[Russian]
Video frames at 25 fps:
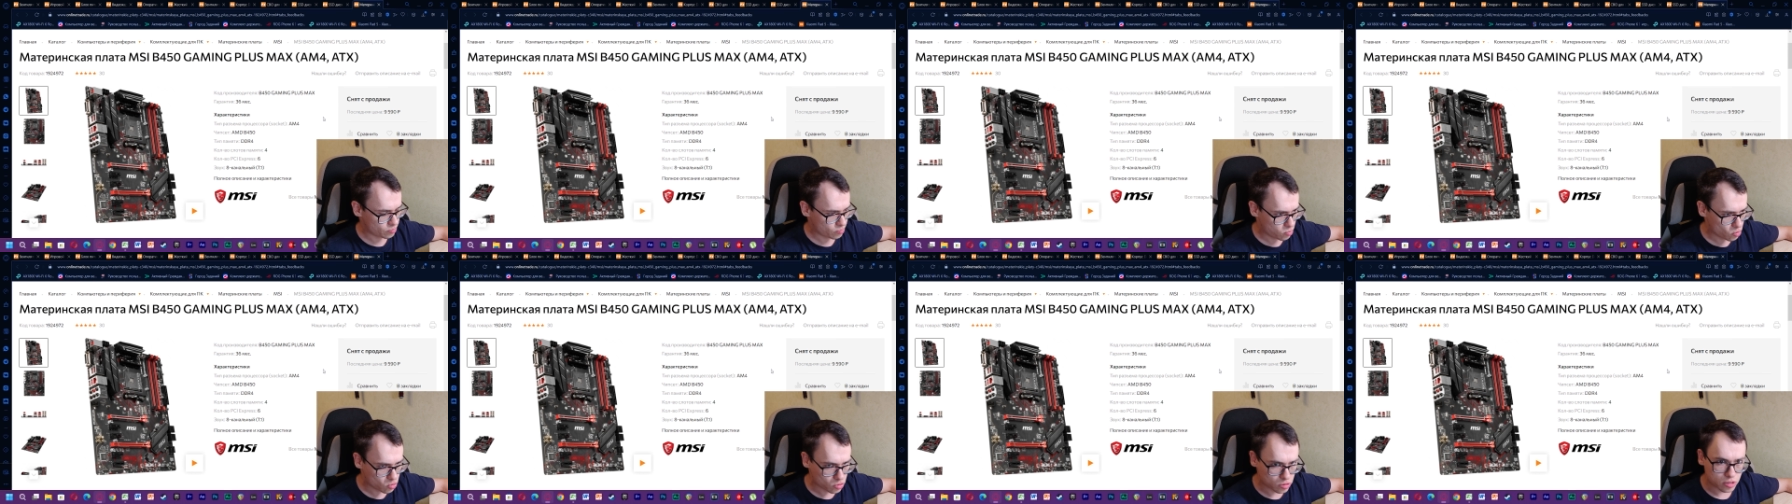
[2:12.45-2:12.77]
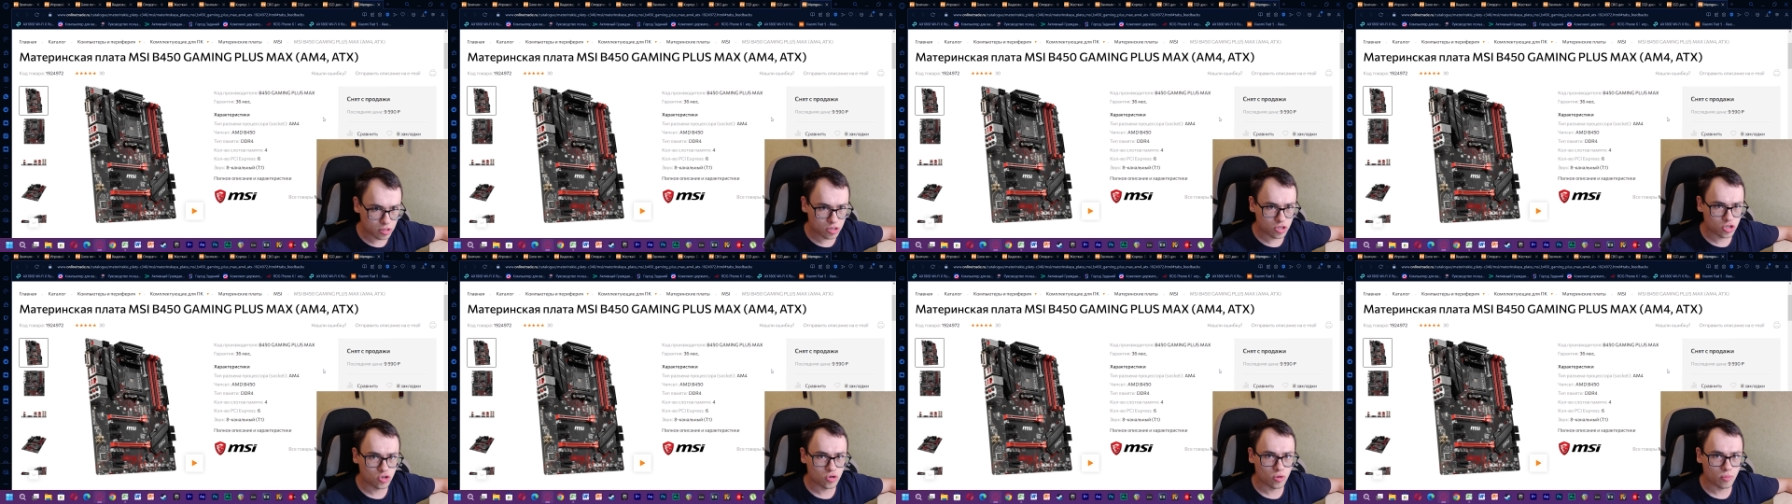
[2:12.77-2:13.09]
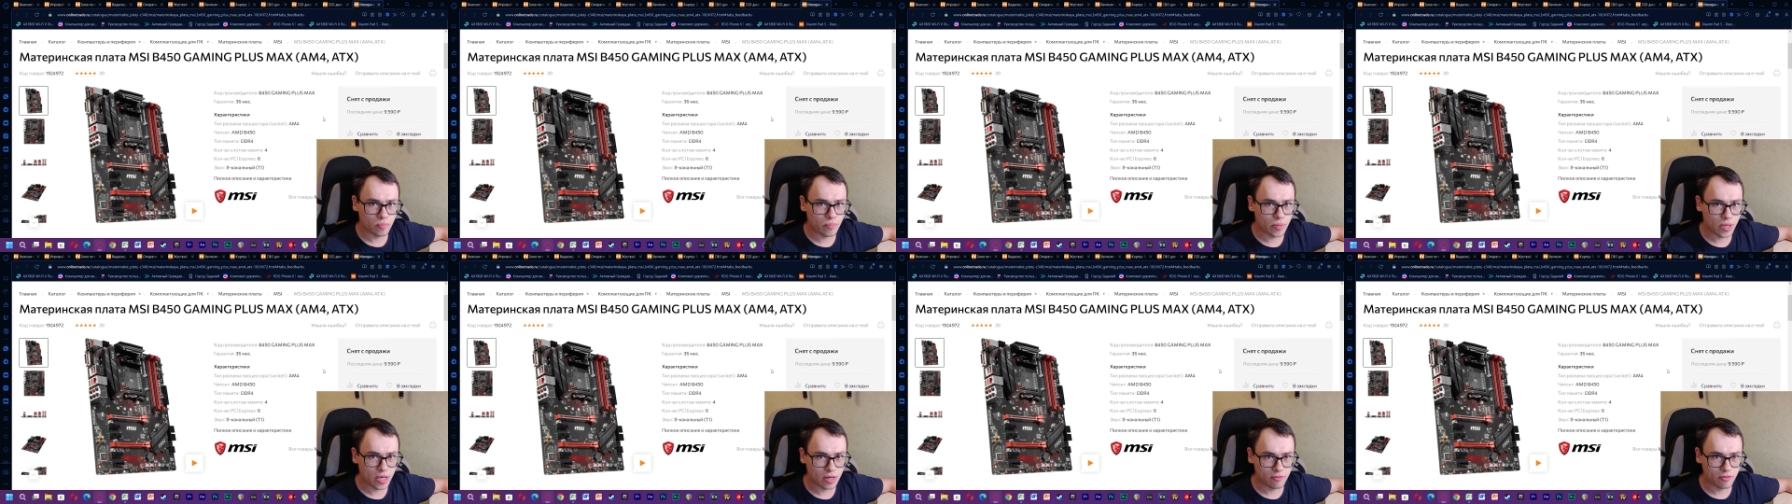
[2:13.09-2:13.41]
под еще
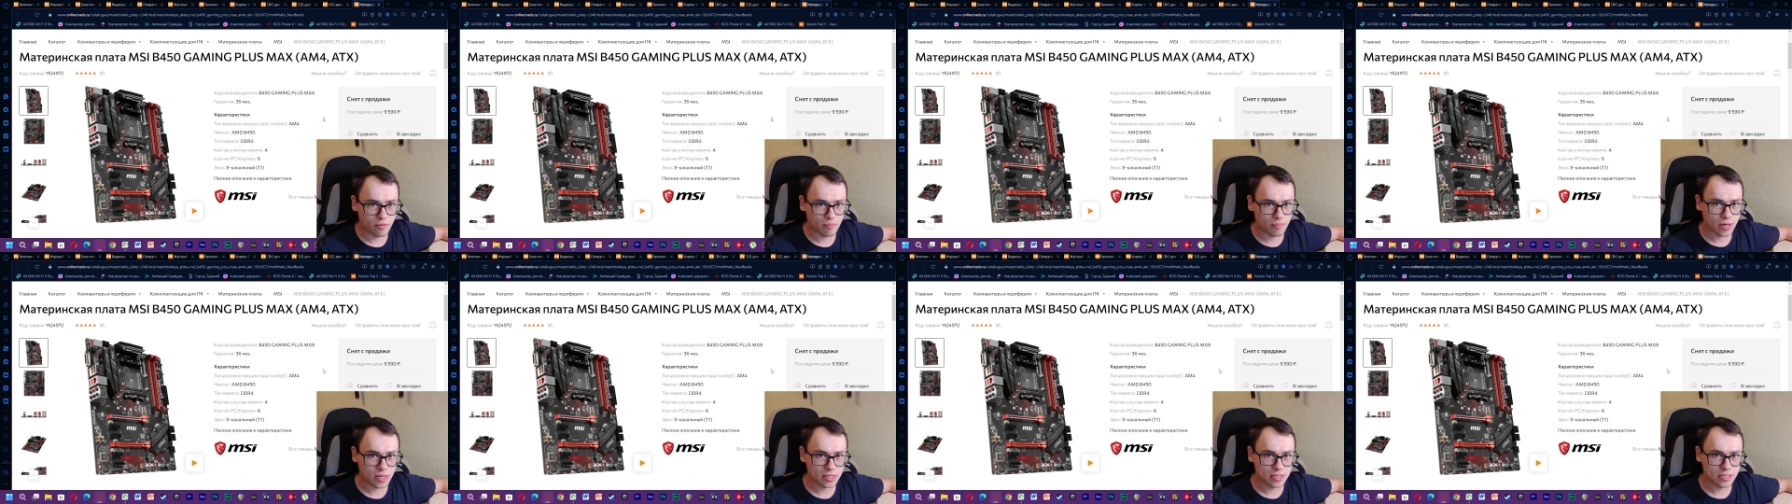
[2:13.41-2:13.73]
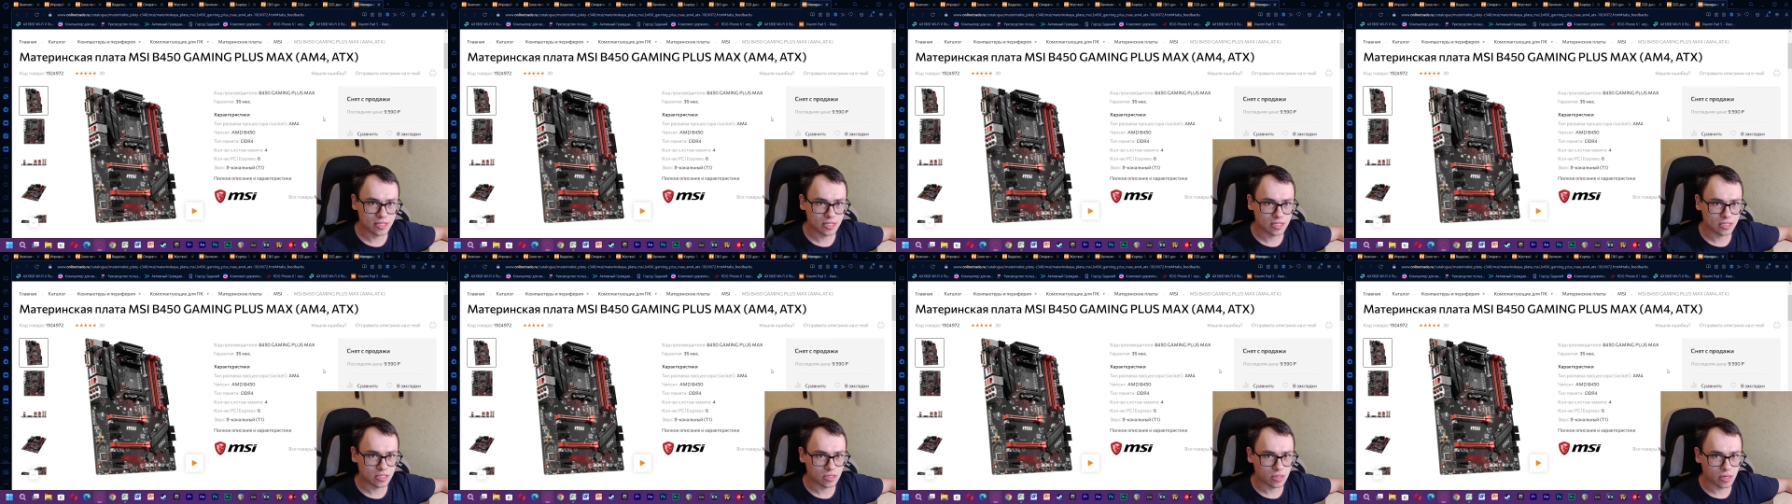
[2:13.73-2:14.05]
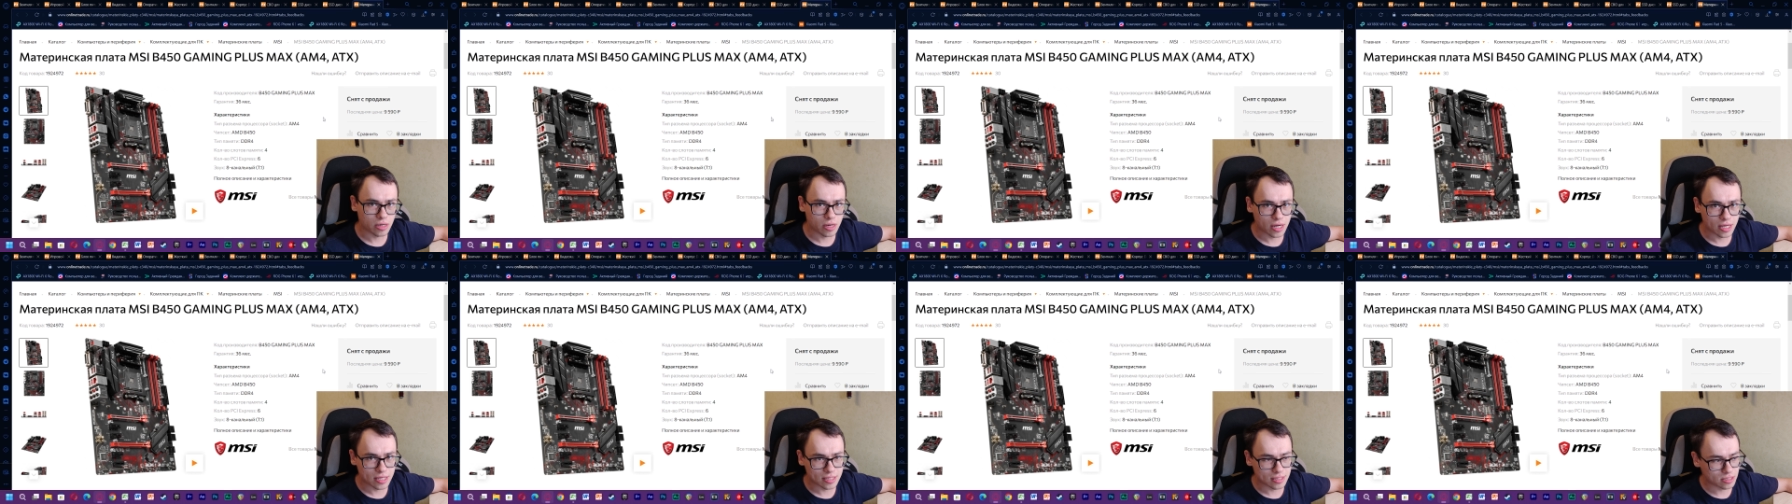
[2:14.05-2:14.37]
первый
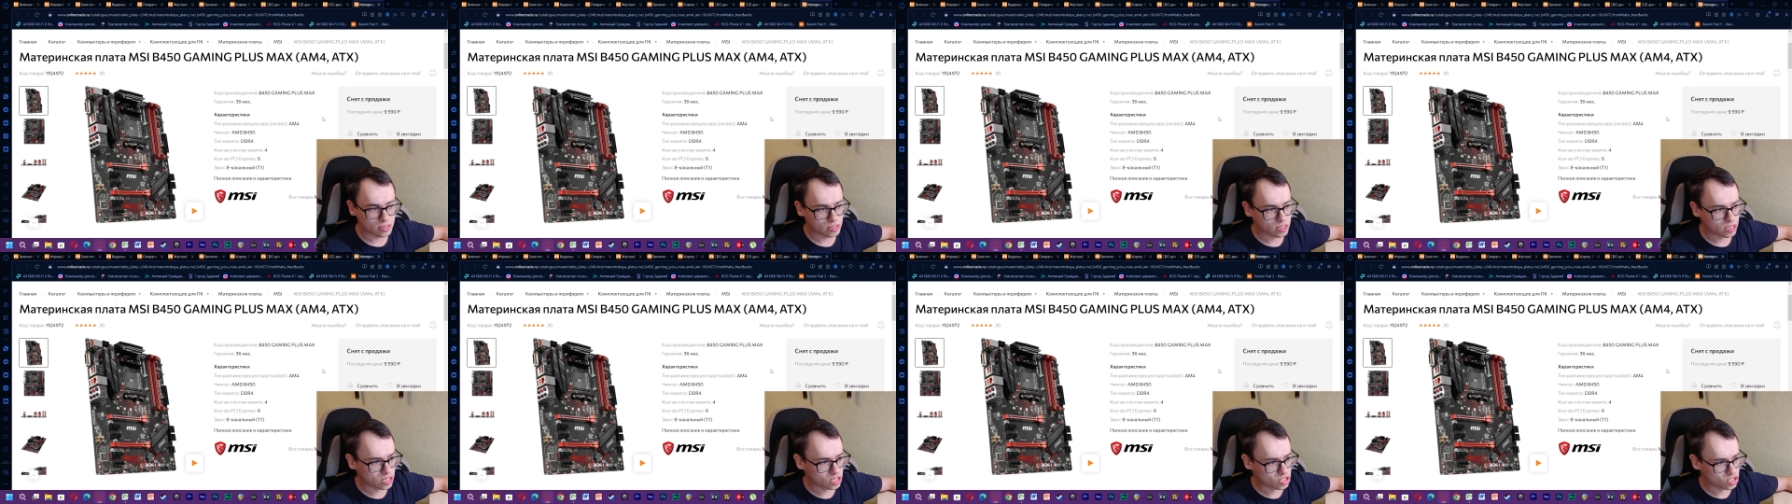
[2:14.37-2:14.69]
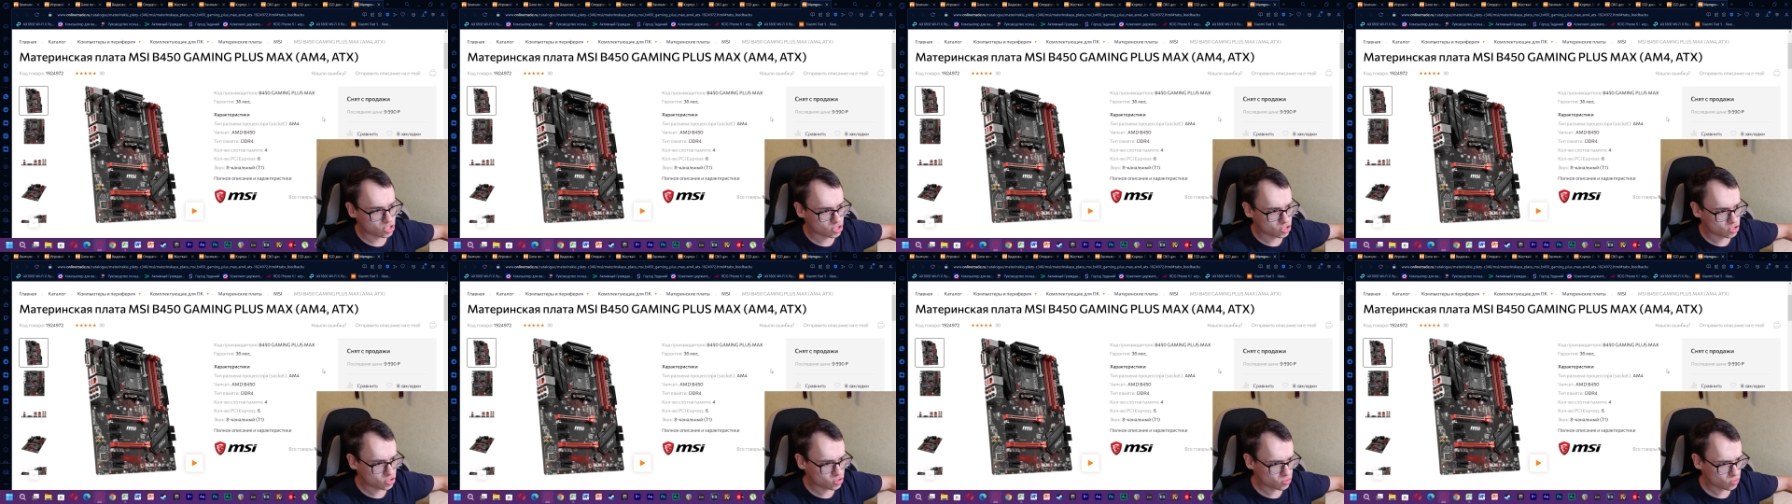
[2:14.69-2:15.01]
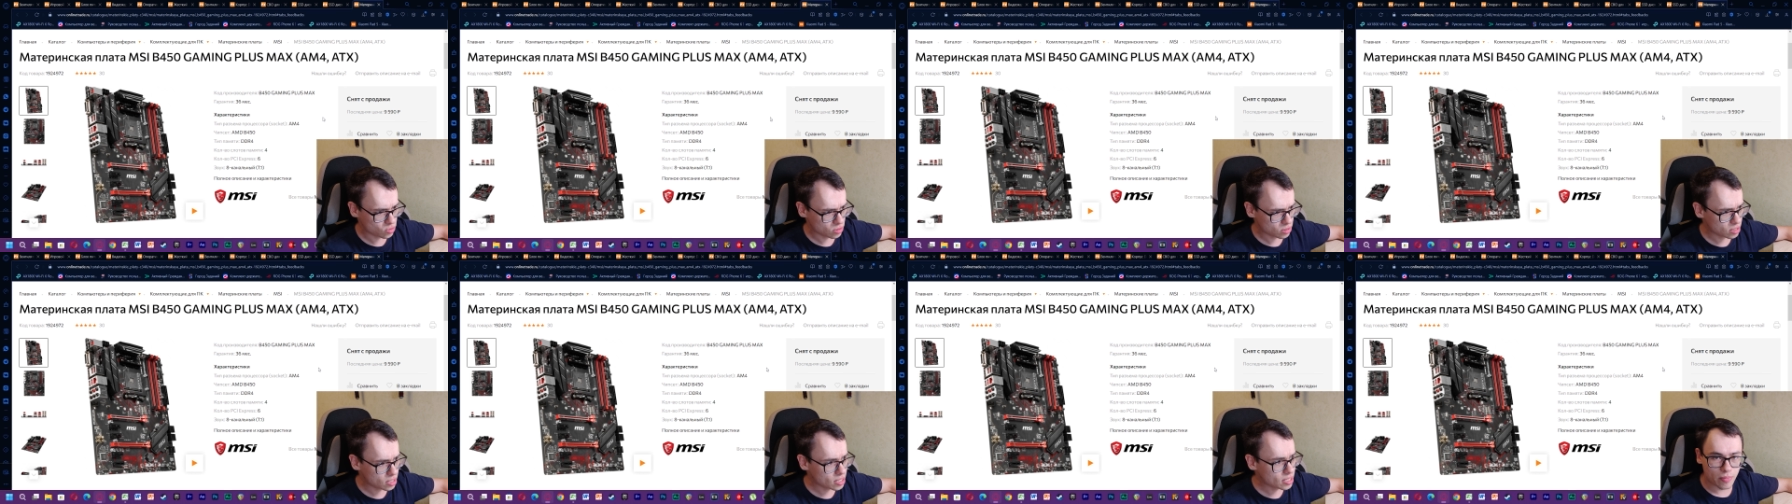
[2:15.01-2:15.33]
процессор Ryzen
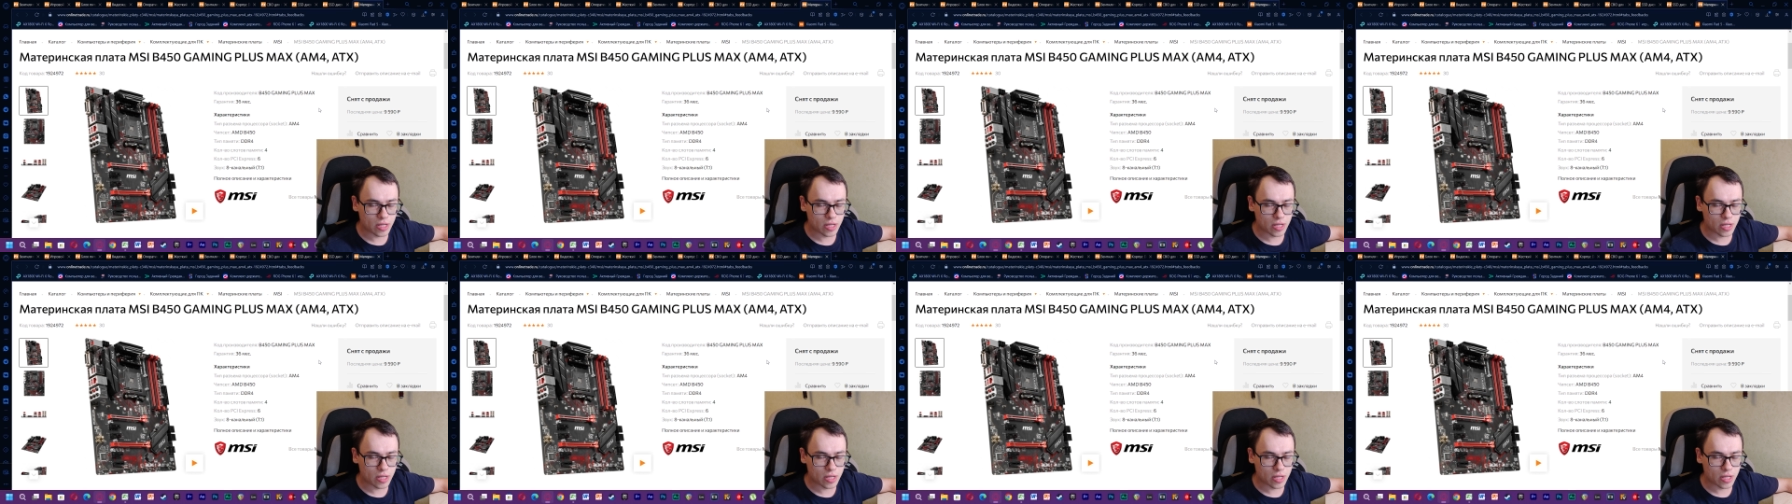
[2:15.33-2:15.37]
3600,